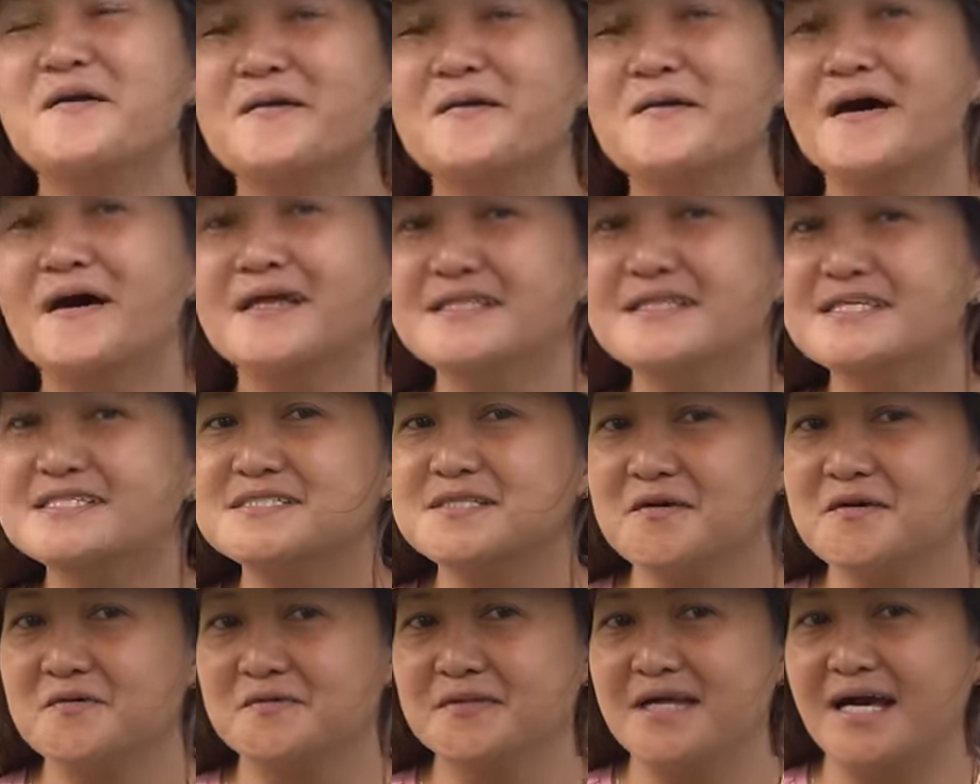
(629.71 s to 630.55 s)
pero at least
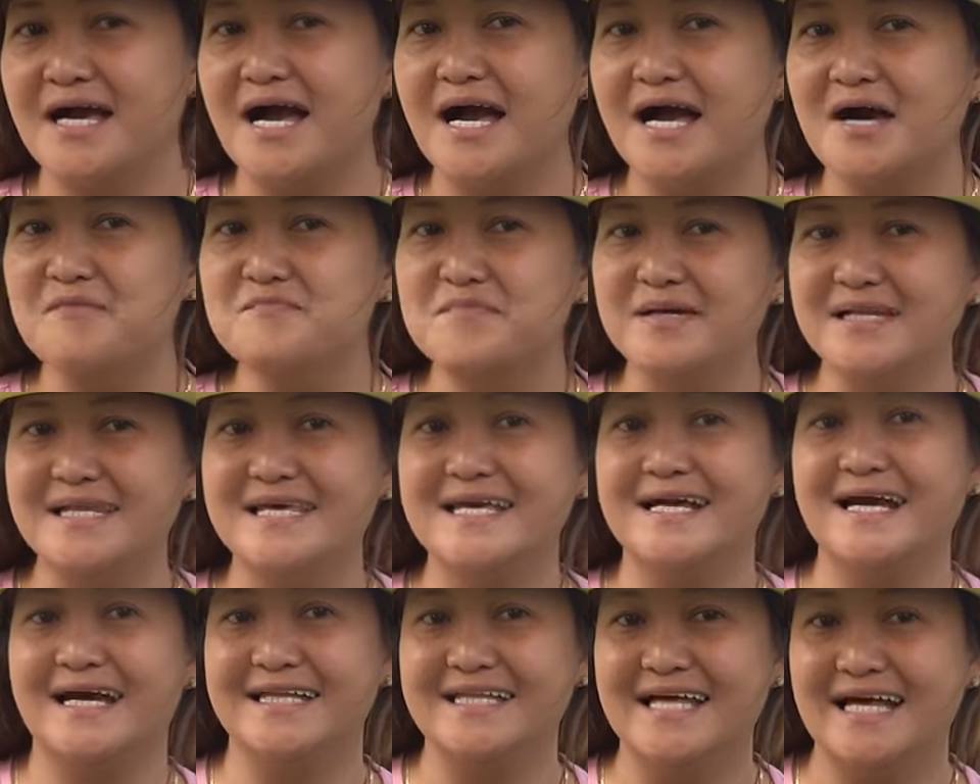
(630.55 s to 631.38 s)
ngayon
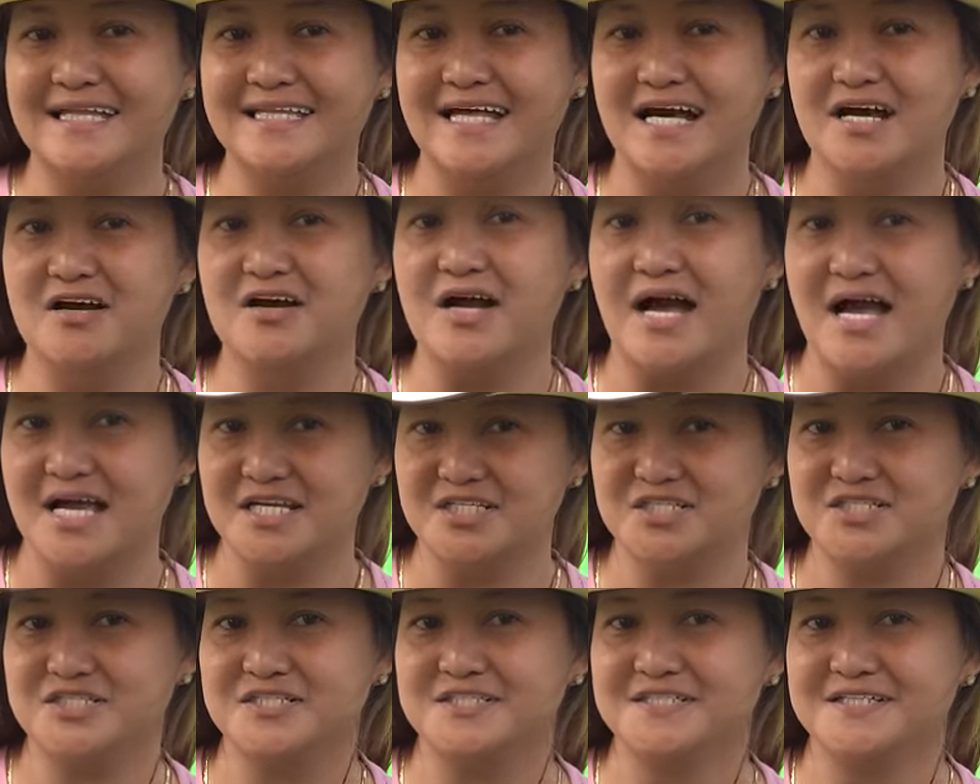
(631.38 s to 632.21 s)
nakakabili ka na ng
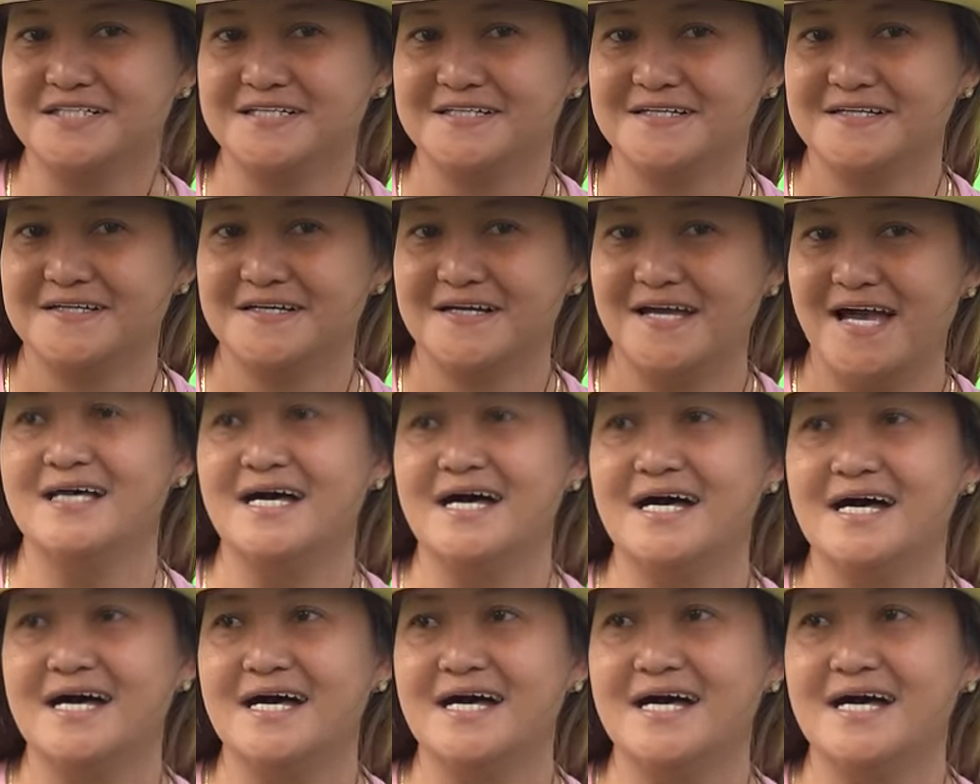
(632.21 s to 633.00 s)
cash na